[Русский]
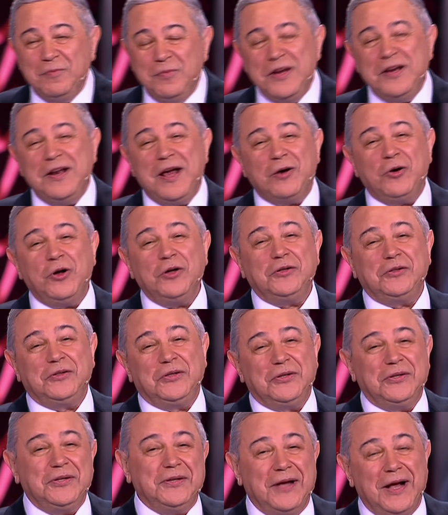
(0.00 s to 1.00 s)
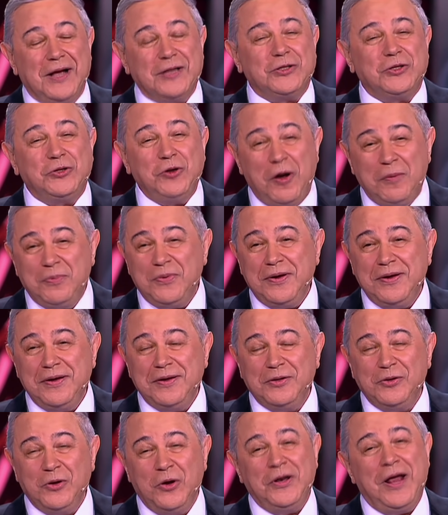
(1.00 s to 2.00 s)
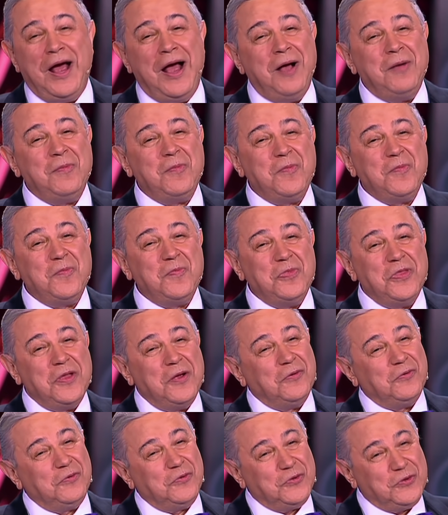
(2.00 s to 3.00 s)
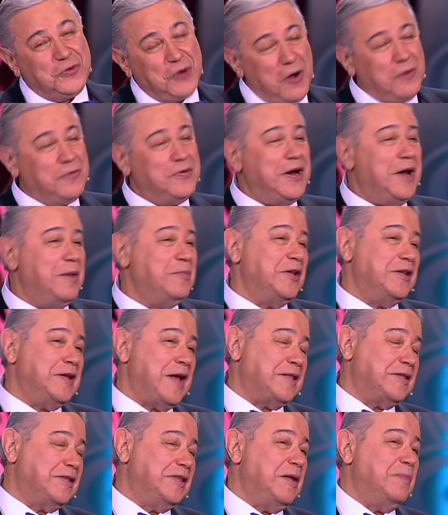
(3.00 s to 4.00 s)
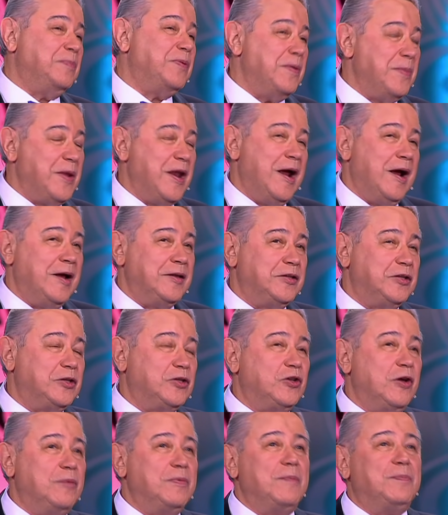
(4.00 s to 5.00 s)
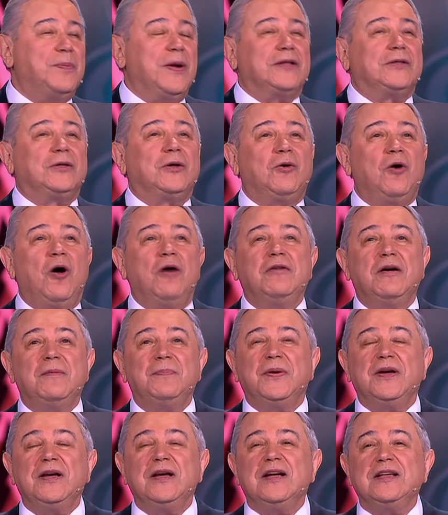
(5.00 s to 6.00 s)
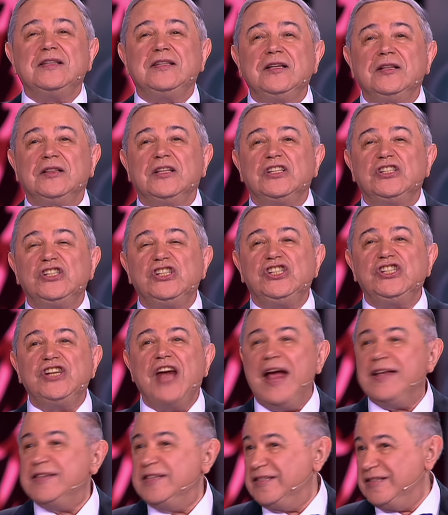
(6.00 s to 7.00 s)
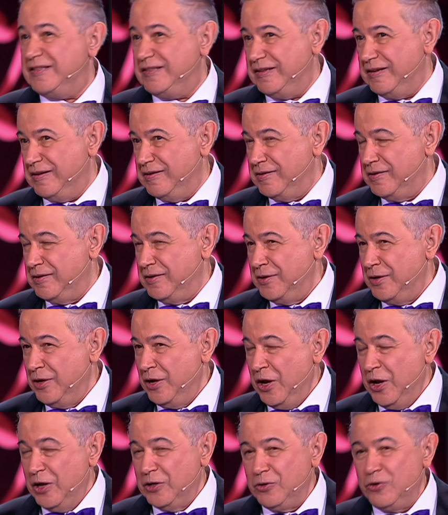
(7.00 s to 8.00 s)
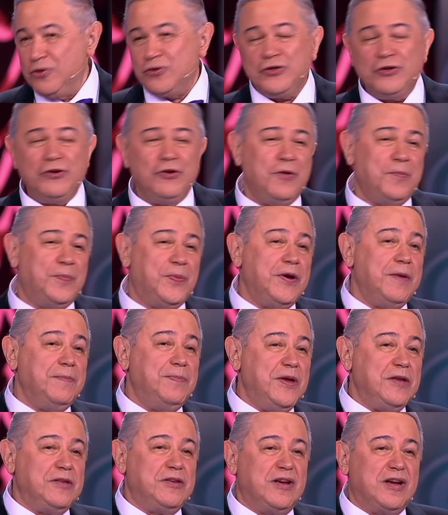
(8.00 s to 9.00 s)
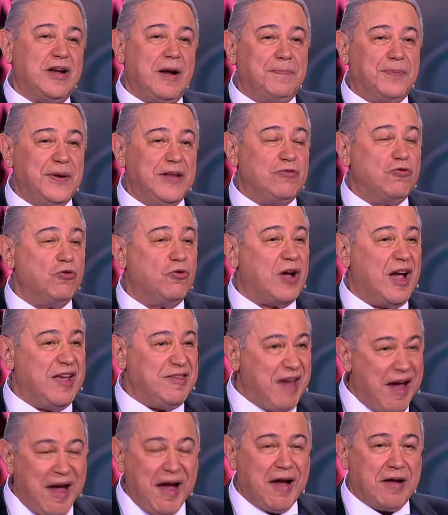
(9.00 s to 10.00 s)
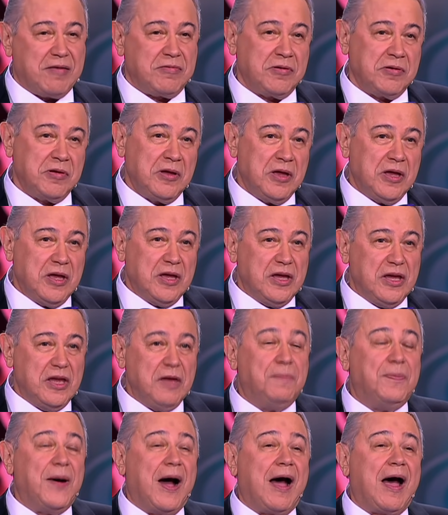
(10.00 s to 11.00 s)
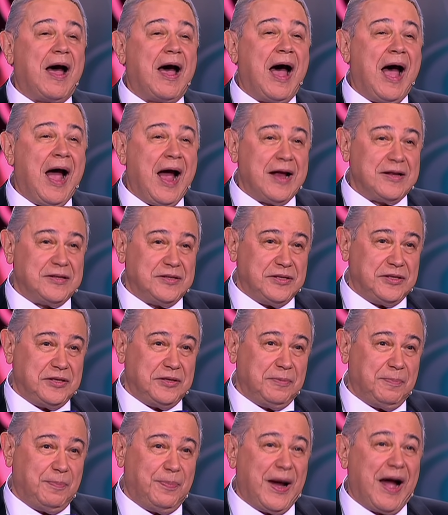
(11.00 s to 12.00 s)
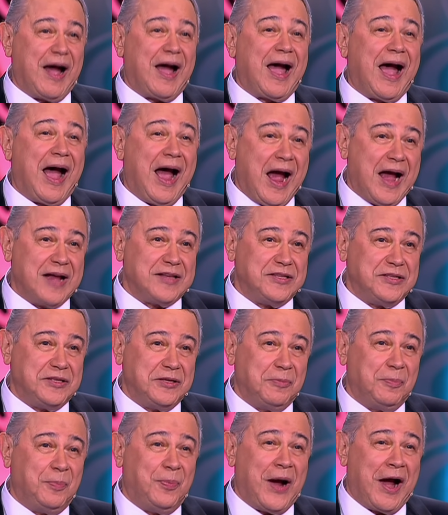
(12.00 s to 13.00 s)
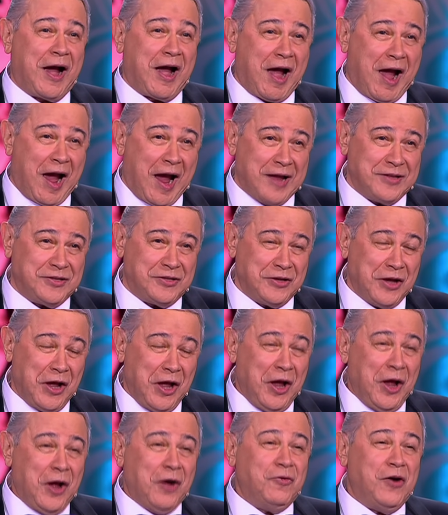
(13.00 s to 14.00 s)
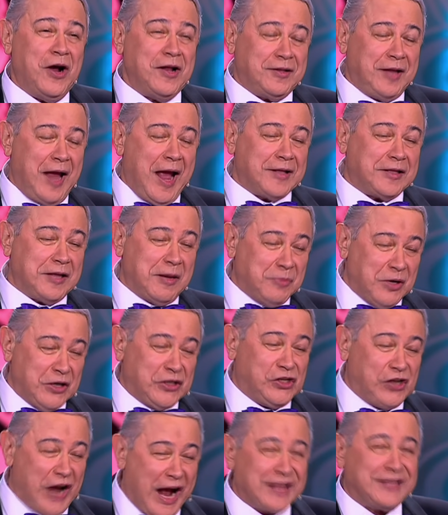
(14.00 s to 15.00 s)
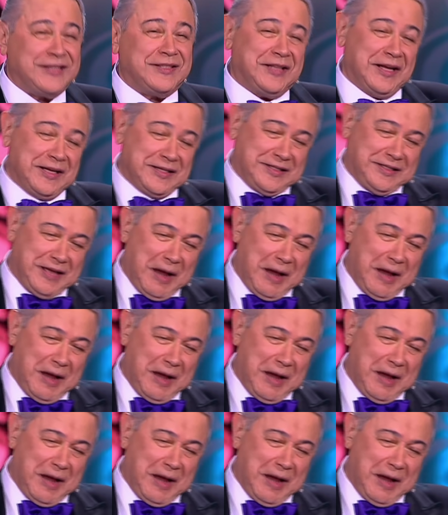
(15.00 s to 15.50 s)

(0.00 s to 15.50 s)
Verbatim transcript: Мы народ особый, но нам все время надо напоминать, чтобы подкова приносила счастье, Нужно ее прибить к копыту коня и пахать, пахать, пахать. Вот это мы часто